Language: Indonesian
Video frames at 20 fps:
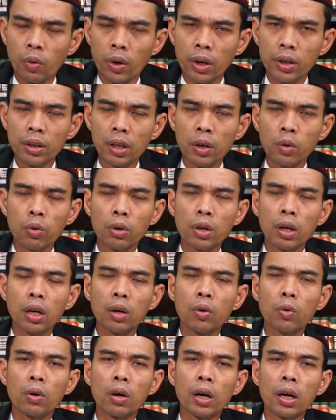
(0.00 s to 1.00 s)
Wa idza
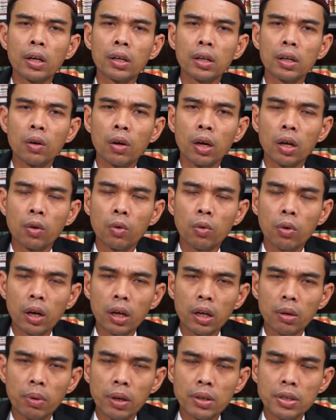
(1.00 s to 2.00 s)
al-Qur'an kalau
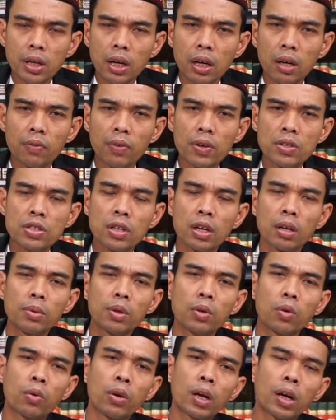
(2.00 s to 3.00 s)
Al-Qur'an dibacakan
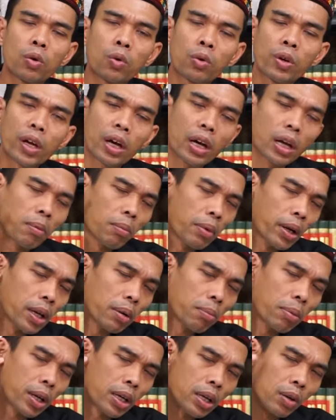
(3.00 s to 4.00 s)
fastami'u lahu dengar
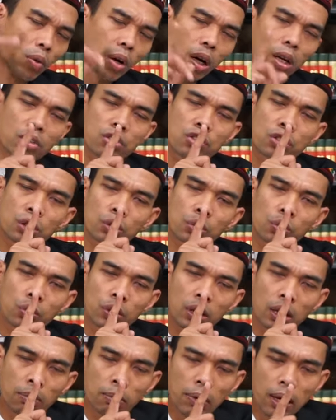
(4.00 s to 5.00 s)
baik-baik wa
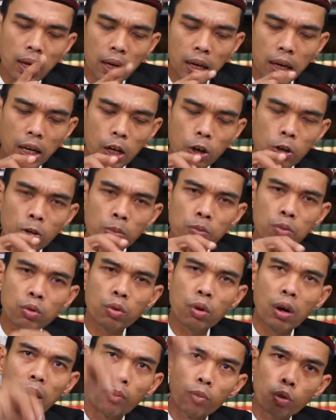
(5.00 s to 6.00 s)
ansitu diamlah anlakum
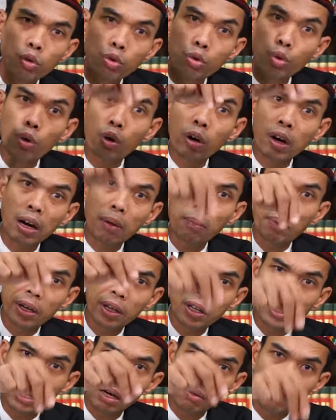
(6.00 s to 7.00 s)
turhamun turun
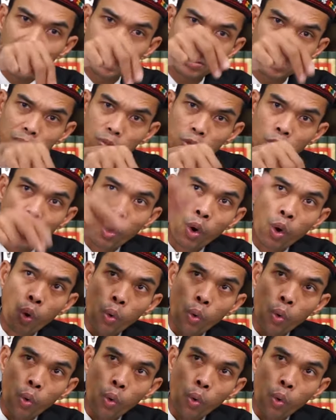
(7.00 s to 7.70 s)
rahmat ke dalam hatimu.